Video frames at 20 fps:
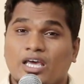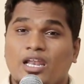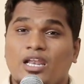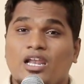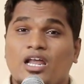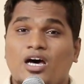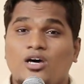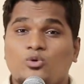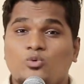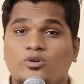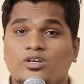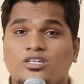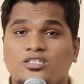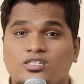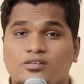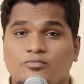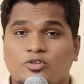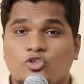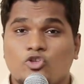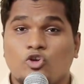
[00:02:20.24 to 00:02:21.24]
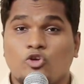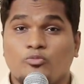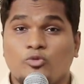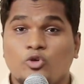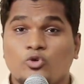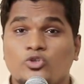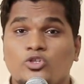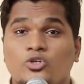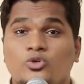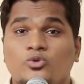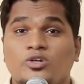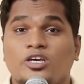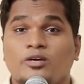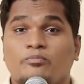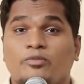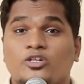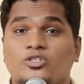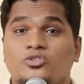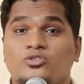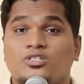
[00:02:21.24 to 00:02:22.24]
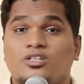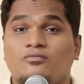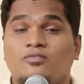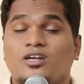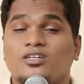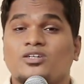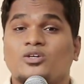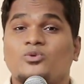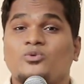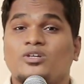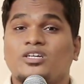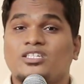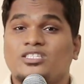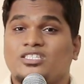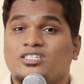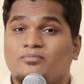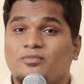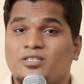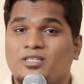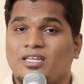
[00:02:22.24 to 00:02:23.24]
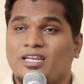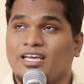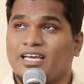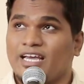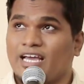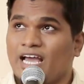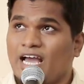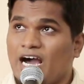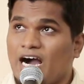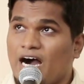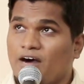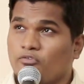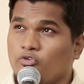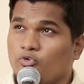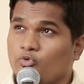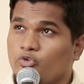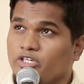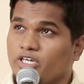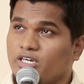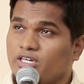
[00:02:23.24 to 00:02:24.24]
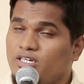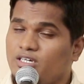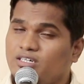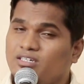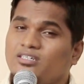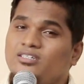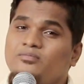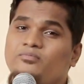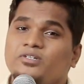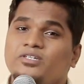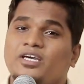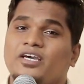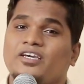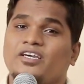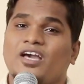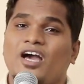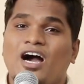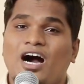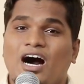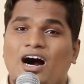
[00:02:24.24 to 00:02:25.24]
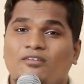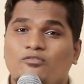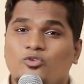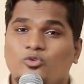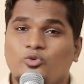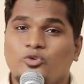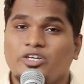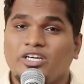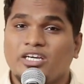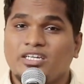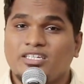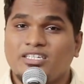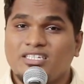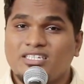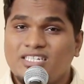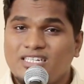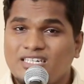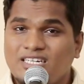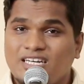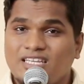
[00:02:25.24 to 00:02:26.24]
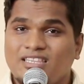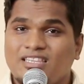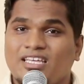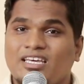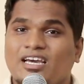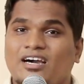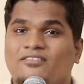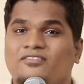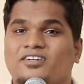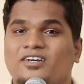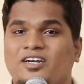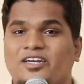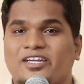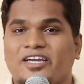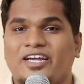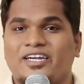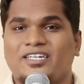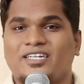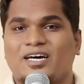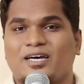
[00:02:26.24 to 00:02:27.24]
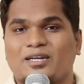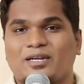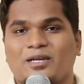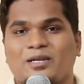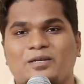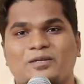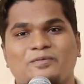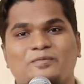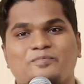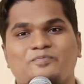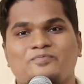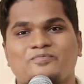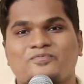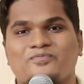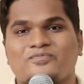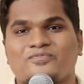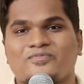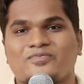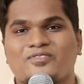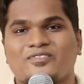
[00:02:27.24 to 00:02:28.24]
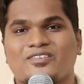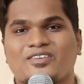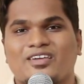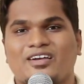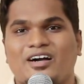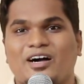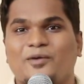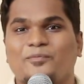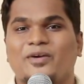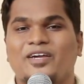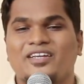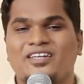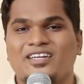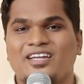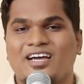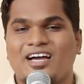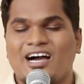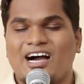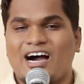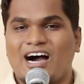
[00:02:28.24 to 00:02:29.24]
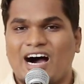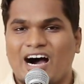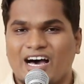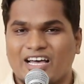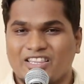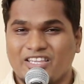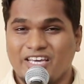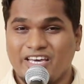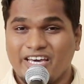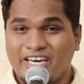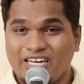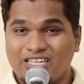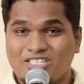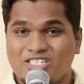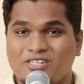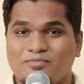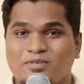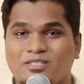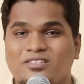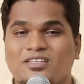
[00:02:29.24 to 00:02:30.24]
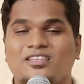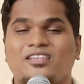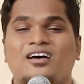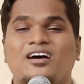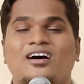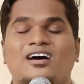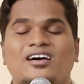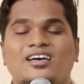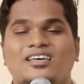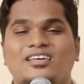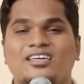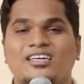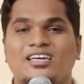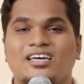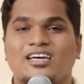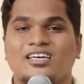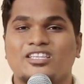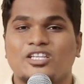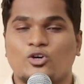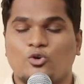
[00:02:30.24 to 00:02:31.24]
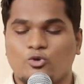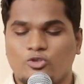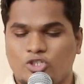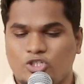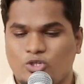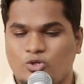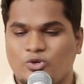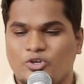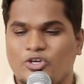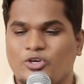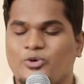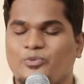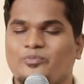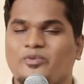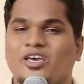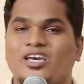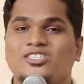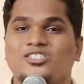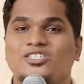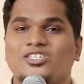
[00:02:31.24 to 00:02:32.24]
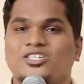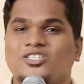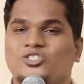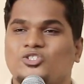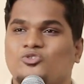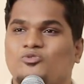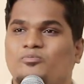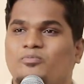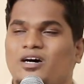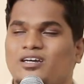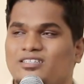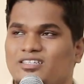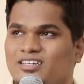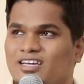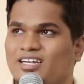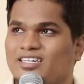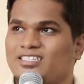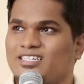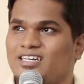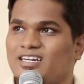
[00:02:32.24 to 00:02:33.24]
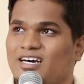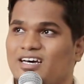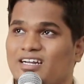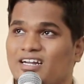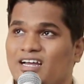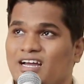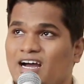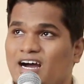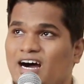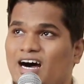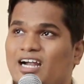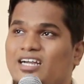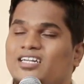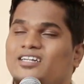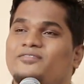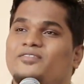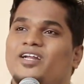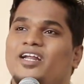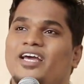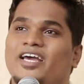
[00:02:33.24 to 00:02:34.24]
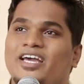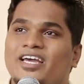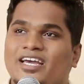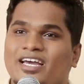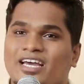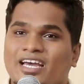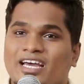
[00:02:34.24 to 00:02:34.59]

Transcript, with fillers: எல்லாருடைய ஜபத்திலும் யூதருடைய பரிசுத்தவான்களுடைய ஜபத்தில் அவருடைய கிருபையை அவருடைய இரக்கத்தை அவர்கள் கேட்டார்கள் ஆமேன் அதே ஜபத்தை தான் இங்கே இந்த குஷ்டரோகியும் இயேசு கிறிஸ்துவை பார்த்து கேட்கிறார் ஆண்டவரே